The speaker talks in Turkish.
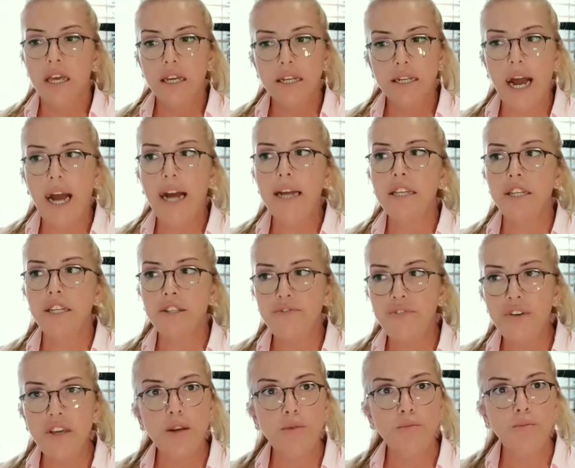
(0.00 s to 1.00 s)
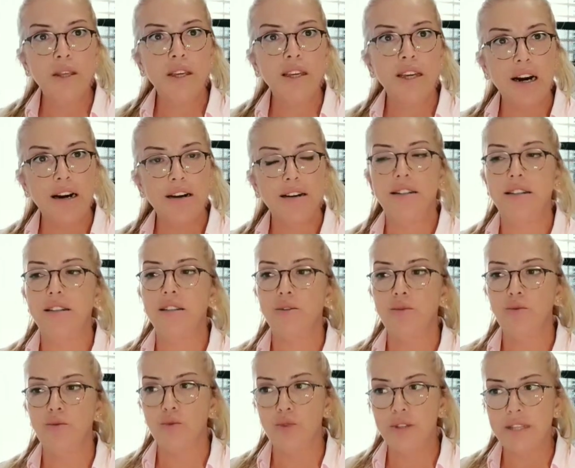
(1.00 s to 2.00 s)
Gayet verimli, gayet
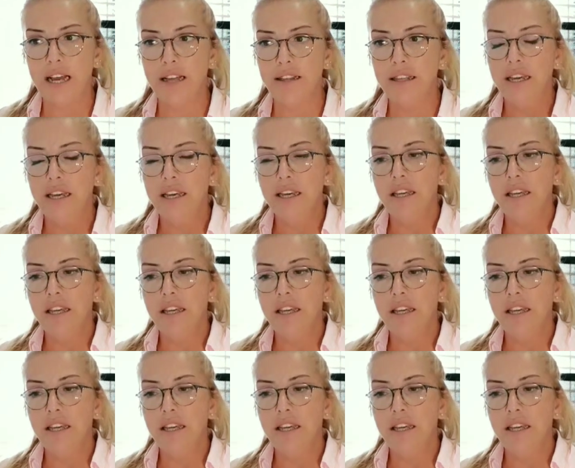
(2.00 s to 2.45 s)
güzel.